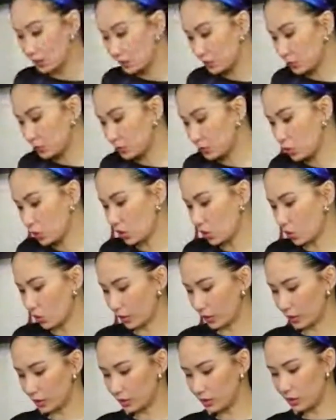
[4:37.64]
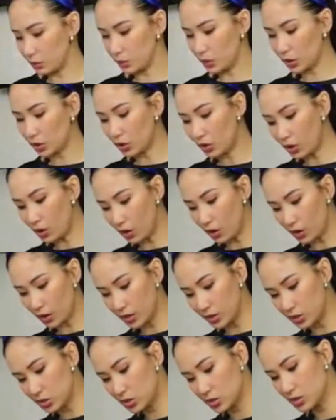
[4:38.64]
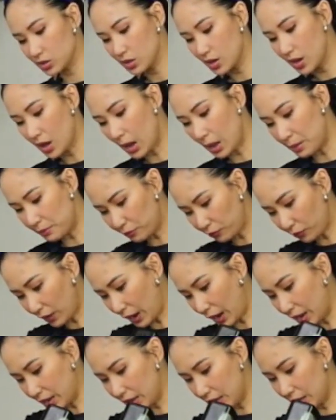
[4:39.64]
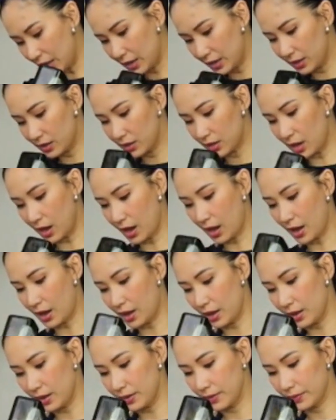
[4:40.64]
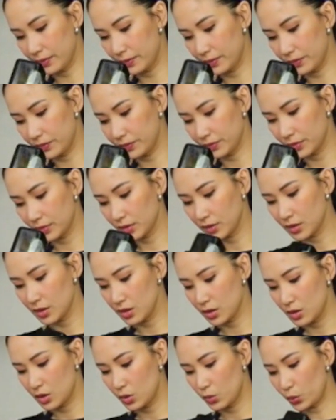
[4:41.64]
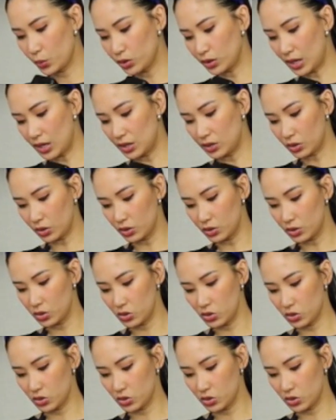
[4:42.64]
bit more oil because I'm frying the potatoes.